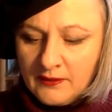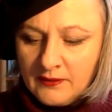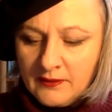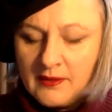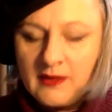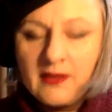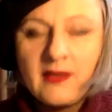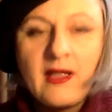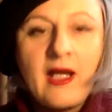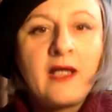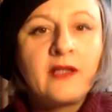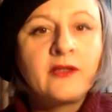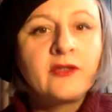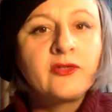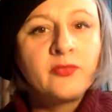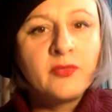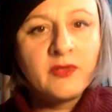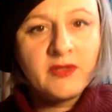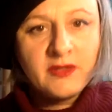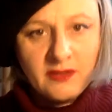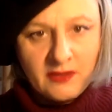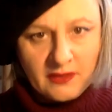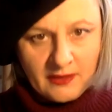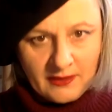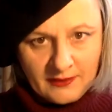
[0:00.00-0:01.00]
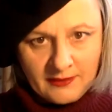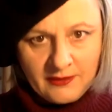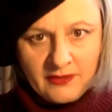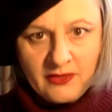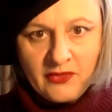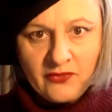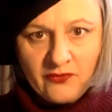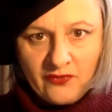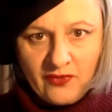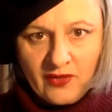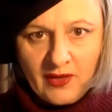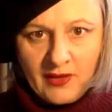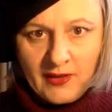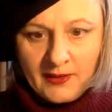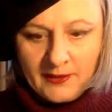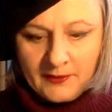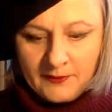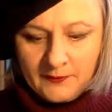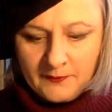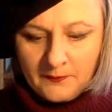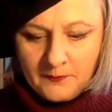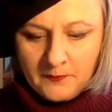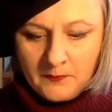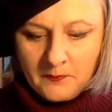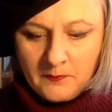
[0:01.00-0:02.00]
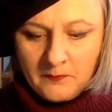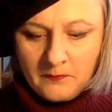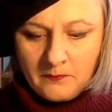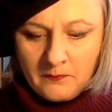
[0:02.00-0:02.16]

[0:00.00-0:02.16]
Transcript: Dann atmete er tief ein.